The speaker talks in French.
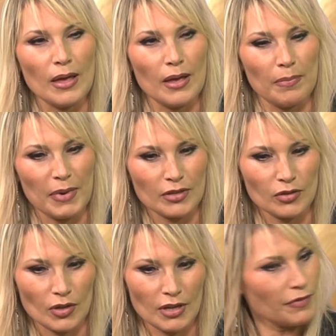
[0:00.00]
euh, parce
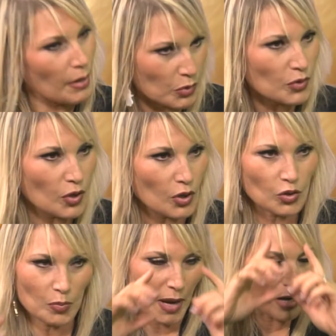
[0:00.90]
que les femmes ne
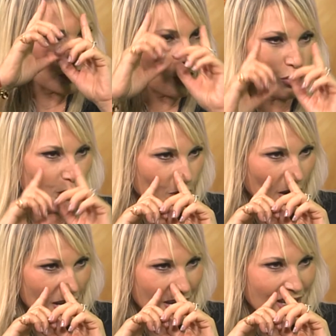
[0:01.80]
sortent pas, elles sortent
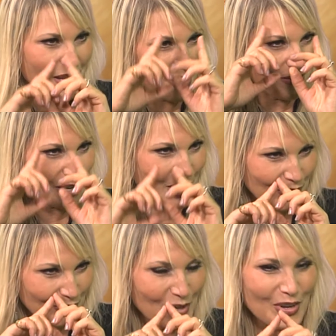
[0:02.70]
voilées avec
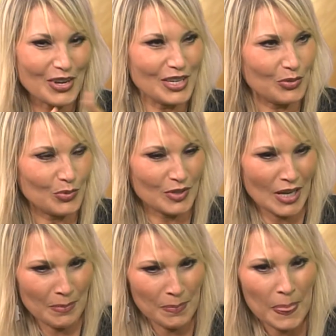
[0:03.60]
un seul œil et tout
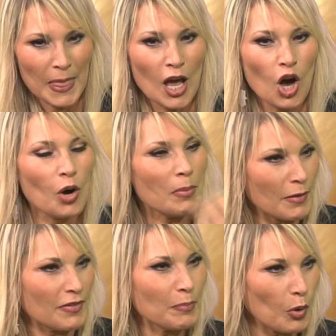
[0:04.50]
ça. On
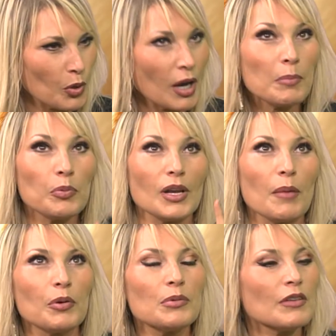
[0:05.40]
m'avait programmé pour
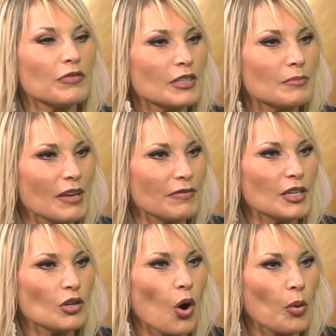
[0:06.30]
la première fois de ma
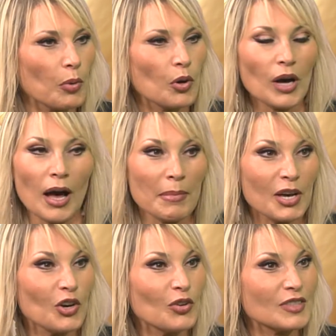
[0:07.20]
vie, quon programme
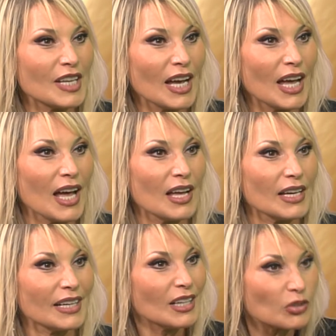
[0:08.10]
un concert à
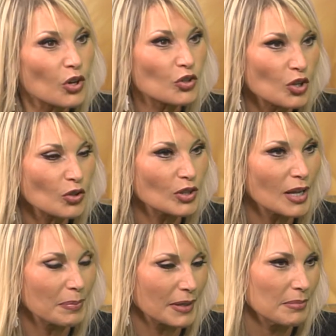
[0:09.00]
14h de
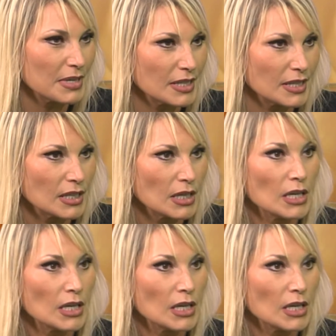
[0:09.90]
l'après-midi.